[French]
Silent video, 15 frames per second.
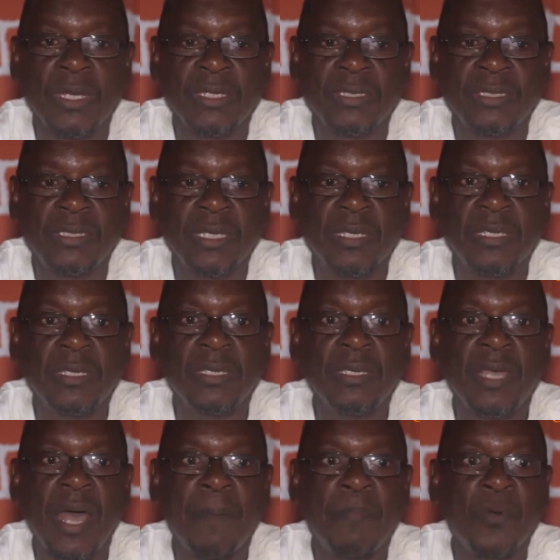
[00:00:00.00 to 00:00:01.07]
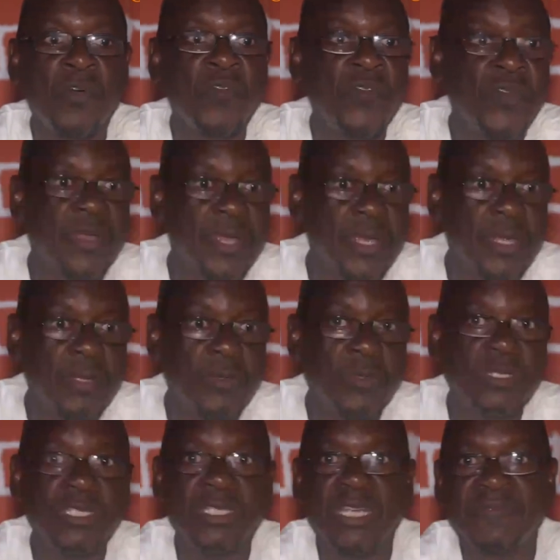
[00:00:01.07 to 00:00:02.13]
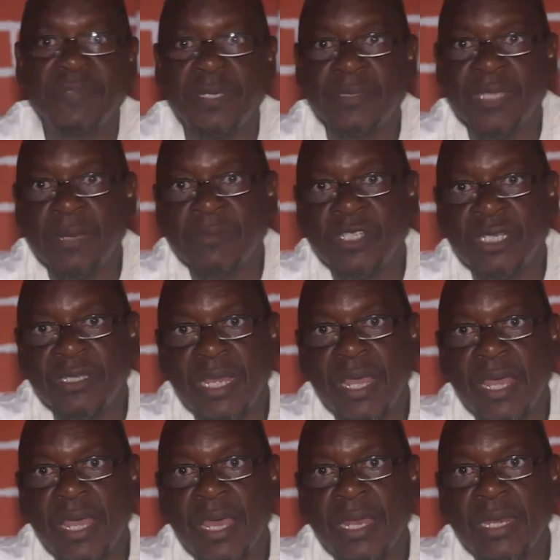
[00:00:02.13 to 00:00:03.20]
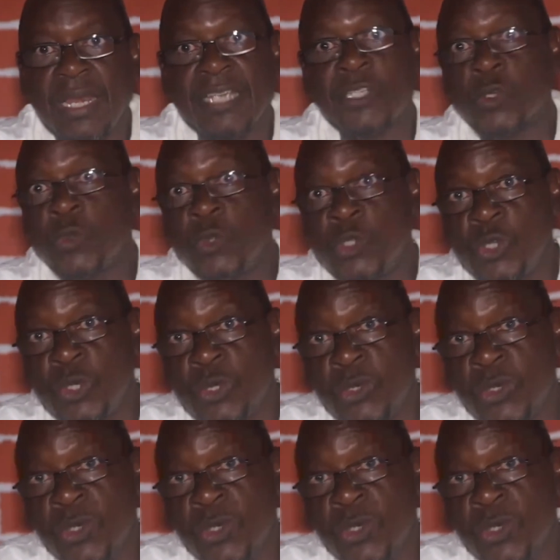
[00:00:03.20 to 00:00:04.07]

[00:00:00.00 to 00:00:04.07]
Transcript: ce qui a provoqué le 19 septembre, c'était l'exclusion.